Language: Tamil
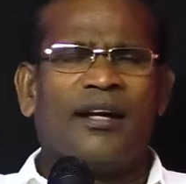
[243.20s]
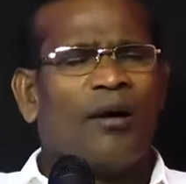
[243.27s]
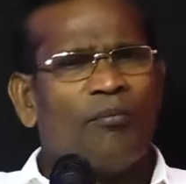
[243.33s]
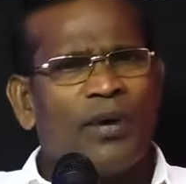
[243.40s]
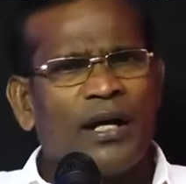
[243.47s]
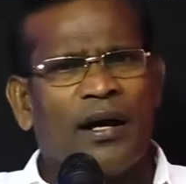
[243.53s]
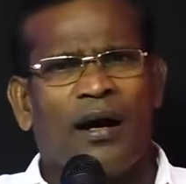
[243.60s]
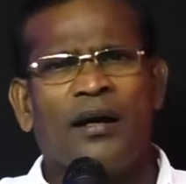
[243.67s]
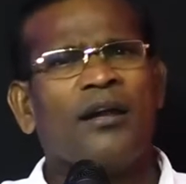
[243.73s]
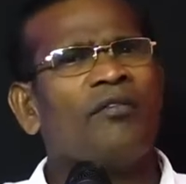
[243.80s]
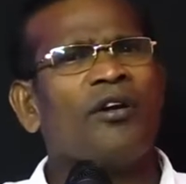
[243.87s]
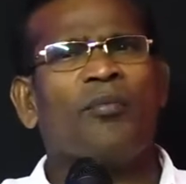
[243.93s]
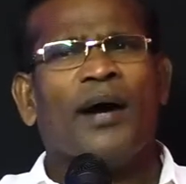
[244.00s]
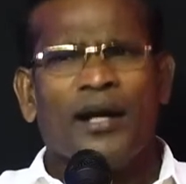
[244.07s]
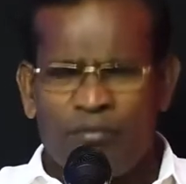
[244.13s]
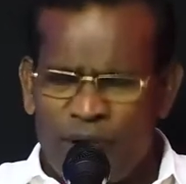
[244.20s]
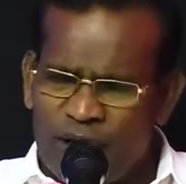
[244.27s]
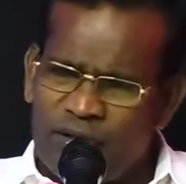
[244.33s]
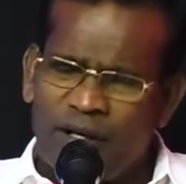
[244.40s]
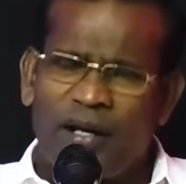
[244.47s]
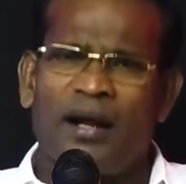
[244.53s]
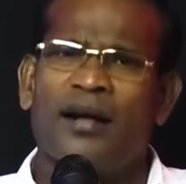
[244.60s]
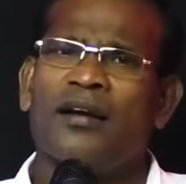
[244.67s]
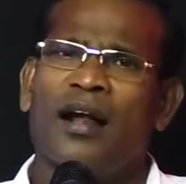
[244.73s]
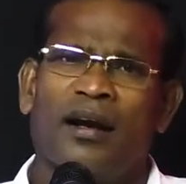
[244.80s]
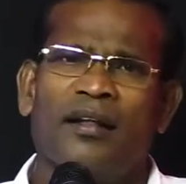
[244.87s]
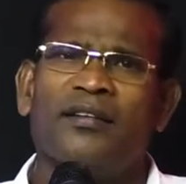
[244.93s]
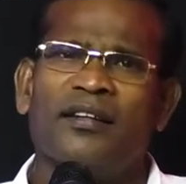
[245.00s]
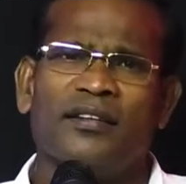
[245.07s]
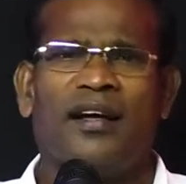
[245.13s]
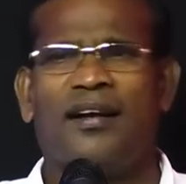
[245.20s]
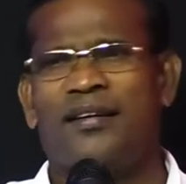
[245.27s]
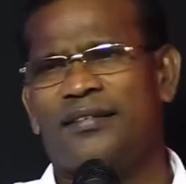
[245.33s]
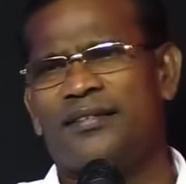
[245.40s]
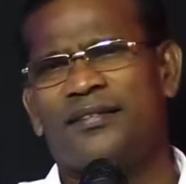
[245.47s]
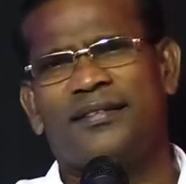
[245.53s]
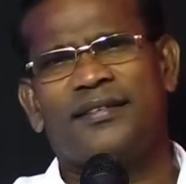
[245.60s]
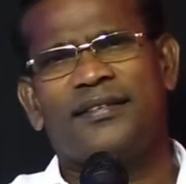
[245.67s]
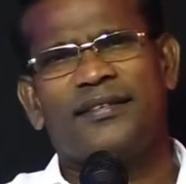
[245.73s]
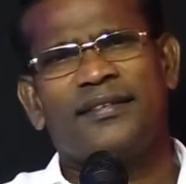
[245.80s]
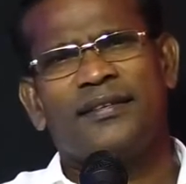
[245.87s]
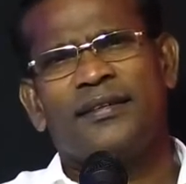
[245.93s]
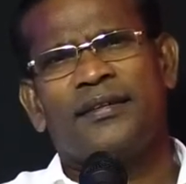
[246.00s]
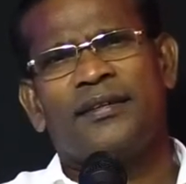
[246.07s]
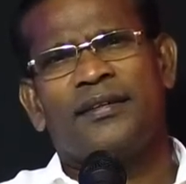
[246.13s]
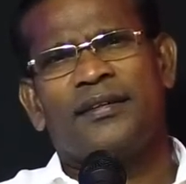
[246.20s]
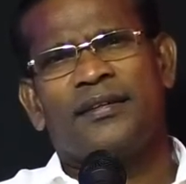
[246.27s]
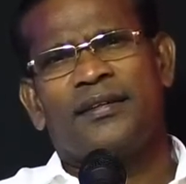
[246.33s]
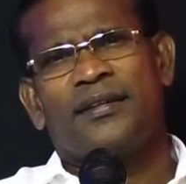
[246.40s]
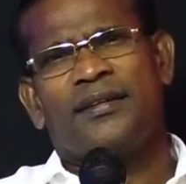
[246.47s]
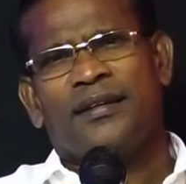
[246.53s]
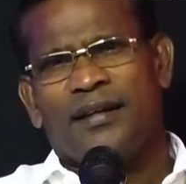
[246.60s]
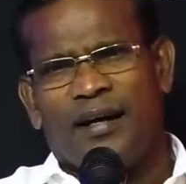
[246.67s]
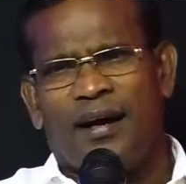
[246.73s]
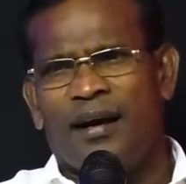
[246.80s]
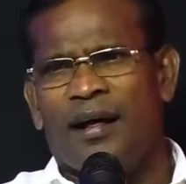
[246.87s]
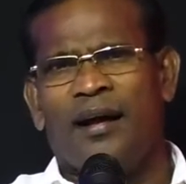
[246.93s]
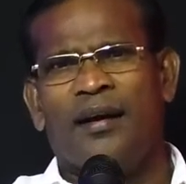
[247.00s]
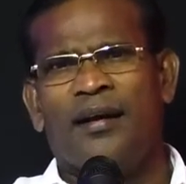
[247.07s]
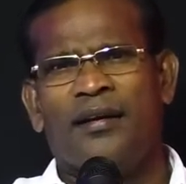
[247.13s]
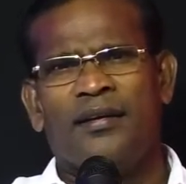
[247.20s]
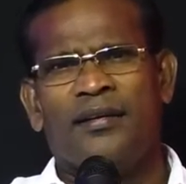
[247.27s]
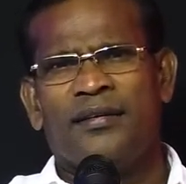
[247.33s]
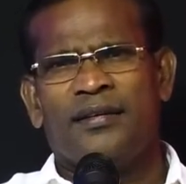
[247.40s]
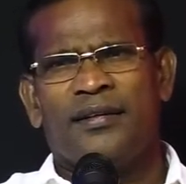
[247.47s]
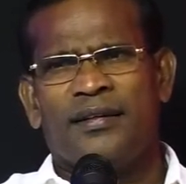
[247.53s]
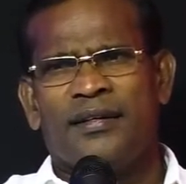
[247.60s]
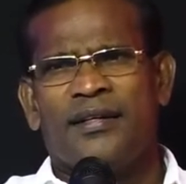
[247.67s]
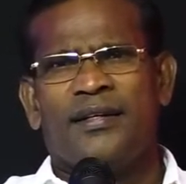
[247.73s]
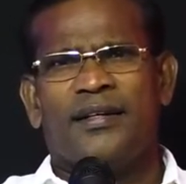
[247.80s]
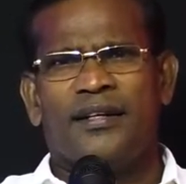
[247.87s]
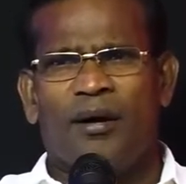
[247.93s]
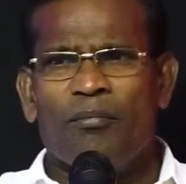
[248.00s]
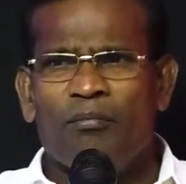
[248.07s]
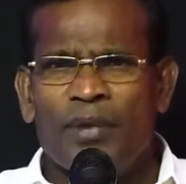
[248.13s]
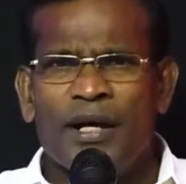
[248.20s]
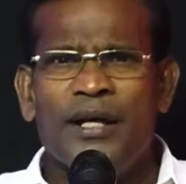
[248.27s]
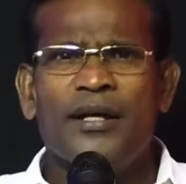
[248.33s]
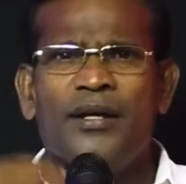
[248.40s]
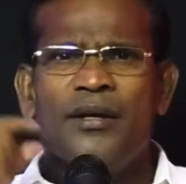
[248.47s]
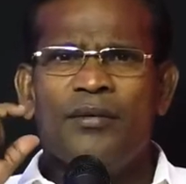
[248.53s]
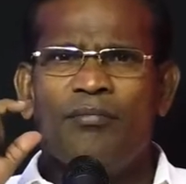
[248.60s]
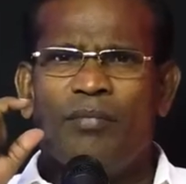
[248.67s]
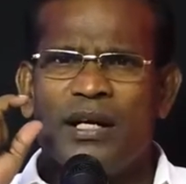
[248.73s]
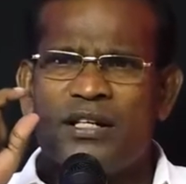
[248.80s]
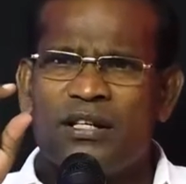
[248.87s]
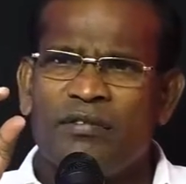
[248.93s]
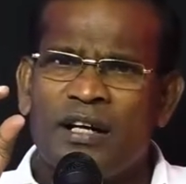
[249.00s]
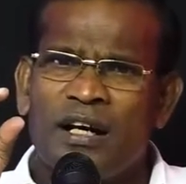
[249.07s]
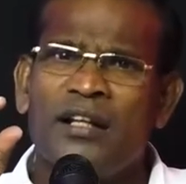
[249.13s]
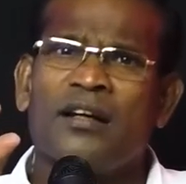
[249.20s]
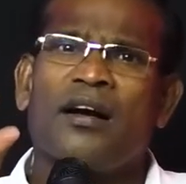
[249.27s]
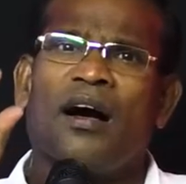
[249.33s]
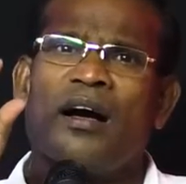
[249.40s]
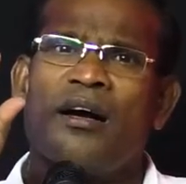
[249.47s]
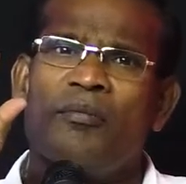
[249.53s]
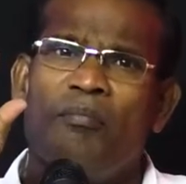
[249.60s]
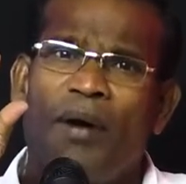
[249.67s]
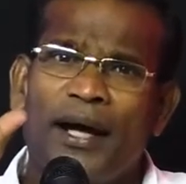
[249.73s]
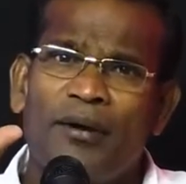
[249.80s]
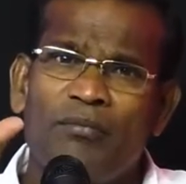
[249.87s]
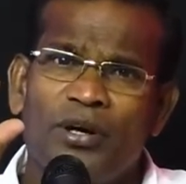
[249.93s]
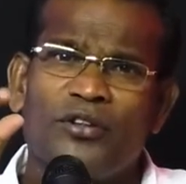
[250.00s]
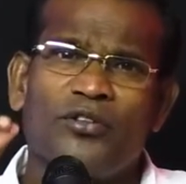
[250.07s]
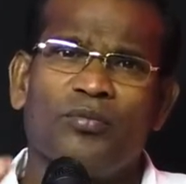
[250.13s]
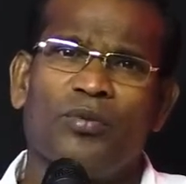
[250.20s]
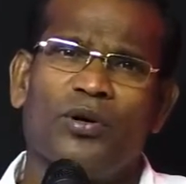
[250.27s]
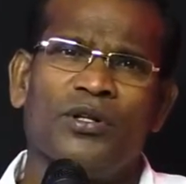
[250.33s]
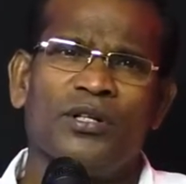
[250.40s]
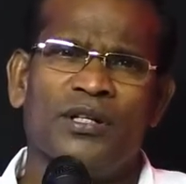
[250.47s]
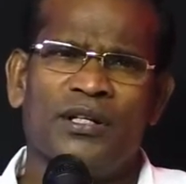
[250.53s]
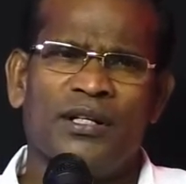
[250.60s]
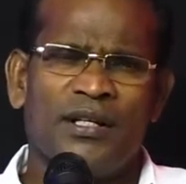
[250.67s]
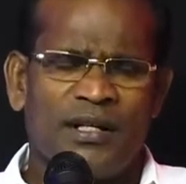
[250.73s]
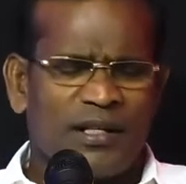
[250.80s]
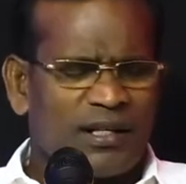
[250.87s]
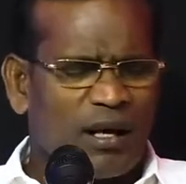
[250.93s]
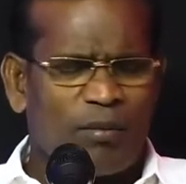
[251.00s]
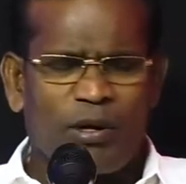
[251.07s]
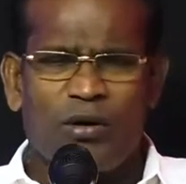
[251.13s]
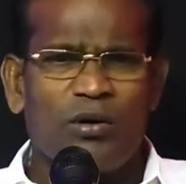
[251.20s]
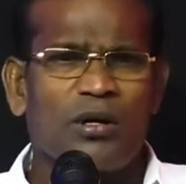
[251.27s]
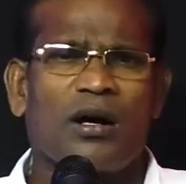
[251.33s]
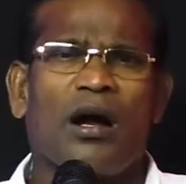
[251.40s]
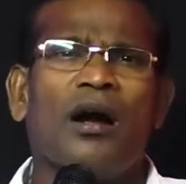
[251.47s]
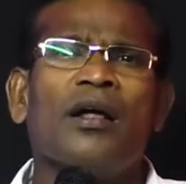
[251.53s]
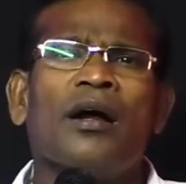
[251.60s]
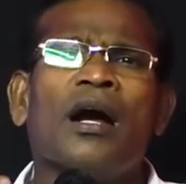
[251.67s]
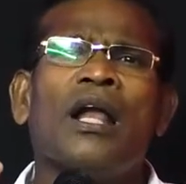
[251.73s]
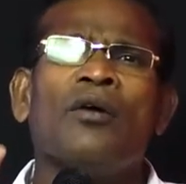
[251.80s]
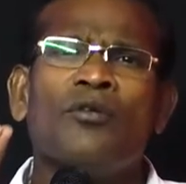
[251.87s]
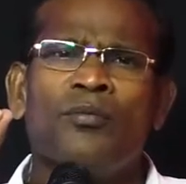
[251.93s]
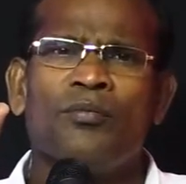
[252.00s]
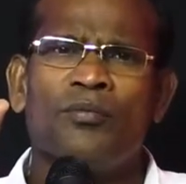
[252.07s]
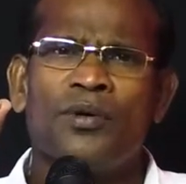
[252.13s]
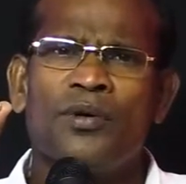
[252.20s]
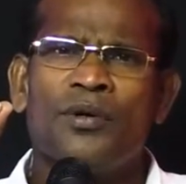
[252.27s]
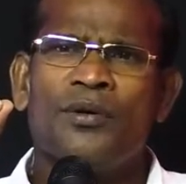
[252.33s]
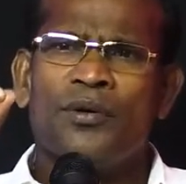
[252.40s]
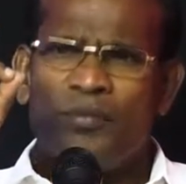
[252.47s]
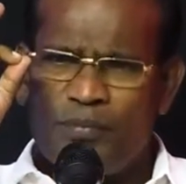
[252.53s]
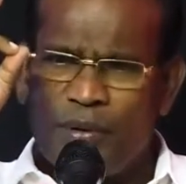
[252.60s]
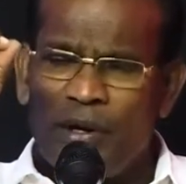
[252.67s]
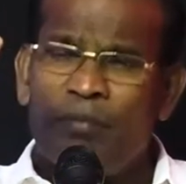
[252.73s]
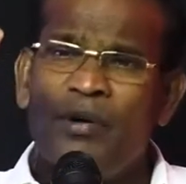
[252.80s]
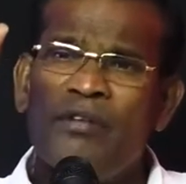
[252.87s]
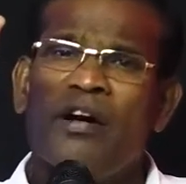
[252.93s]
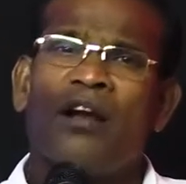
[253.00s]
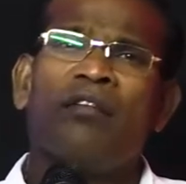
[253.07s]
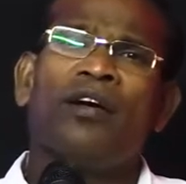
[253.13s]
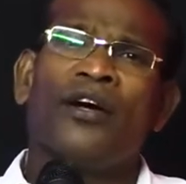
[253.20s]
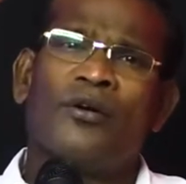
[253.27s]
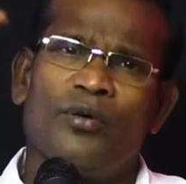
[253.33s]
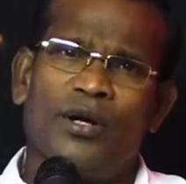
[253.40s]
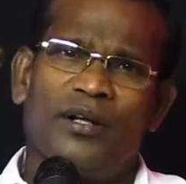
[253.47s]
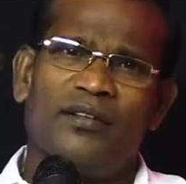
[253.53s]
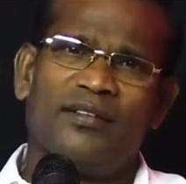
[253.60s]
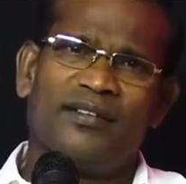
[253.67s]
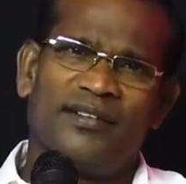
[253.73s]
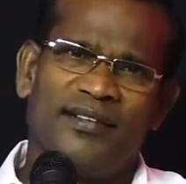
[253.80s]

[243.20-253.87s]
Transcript: நம்மை ஆண்டவர் பயன்படுத்துகிறார் நல்லதுதான் ஆனால் நம்மை மற்றவர்களுக்காக பயன்படுத்தும் பொழுது நமக்குள் கடுகளவும் பெருமை வரவே கூடாது